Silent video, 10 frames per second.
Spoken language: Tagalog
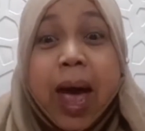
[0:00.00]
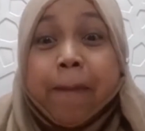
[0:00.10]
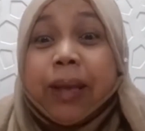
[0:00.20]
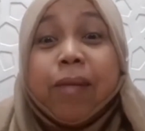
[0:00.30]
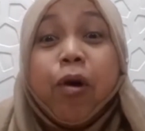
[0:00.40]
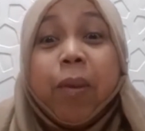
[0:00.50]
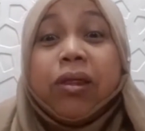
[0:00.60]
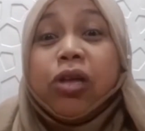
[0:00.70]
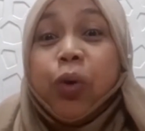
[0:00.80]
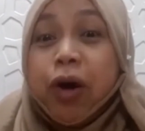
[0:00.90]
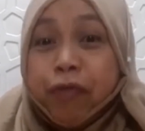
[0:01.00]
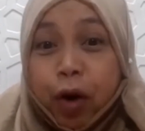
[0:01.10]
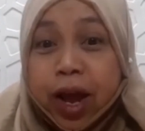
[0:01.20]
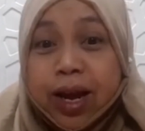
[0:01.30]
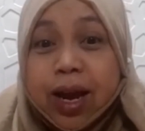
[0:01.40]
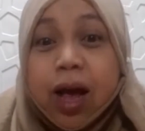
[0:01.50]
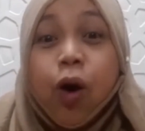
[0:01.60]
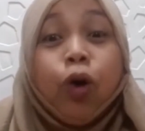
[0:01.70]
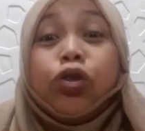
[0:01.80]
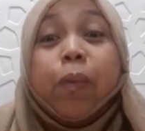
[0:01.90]
But the moment that you are fallen,
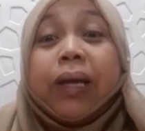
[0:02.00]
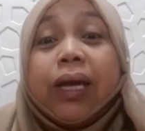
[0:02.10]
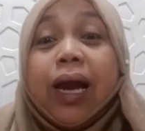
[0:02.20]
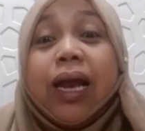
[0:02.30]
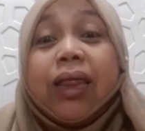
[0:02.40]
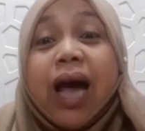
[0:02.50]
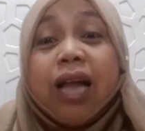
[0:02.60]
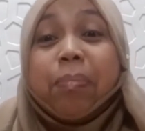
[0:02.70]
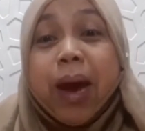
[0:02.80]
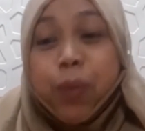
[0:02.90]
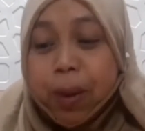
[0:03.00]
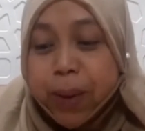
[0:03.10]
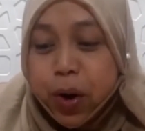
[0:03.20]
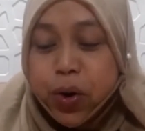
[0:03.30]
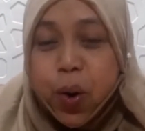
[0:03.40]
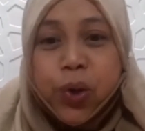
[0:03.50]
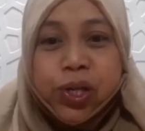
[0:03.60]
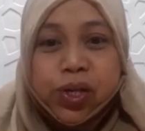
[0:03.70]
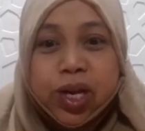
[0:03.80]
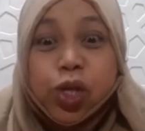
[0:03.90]
automatically that man will be your
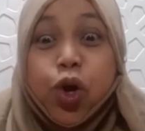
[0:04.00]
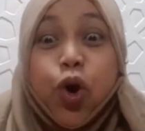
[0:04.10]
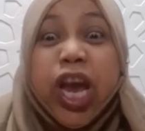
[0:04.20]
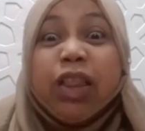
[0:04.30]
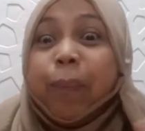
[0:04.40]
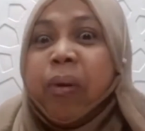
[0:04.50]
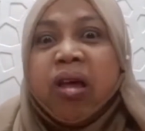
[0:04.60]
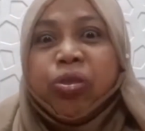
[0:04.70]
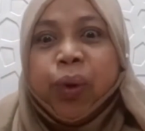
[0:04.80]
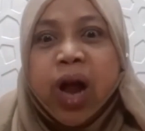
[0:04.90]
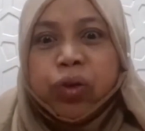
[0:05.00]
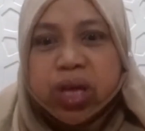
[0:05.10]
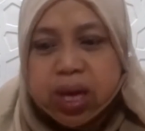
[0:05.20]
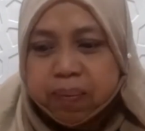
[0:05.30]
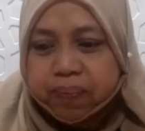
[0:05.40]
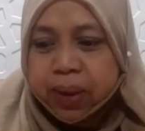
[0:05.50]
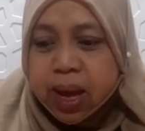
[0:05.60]
oxygen. So you can't breathe without him.